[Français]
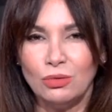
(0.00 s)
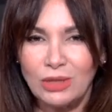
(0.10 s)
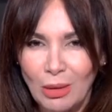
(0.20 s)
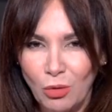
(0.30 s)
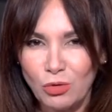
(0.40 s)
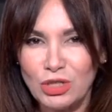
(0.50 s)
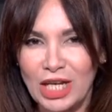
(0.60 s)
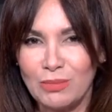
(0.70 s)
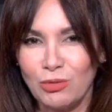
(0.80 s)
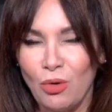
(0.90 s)
notamment le
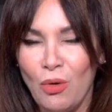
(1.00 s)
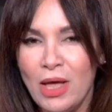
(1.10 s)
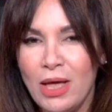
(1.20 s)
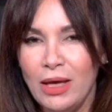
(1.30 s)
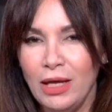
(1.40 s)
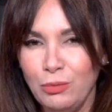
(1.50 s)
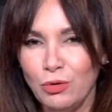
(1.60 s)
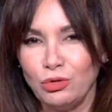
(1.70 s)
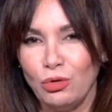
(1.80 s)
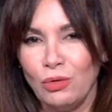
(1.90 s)
jazz blanc. Et
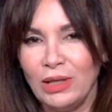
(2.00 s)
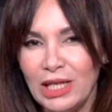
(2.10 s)
pourtant,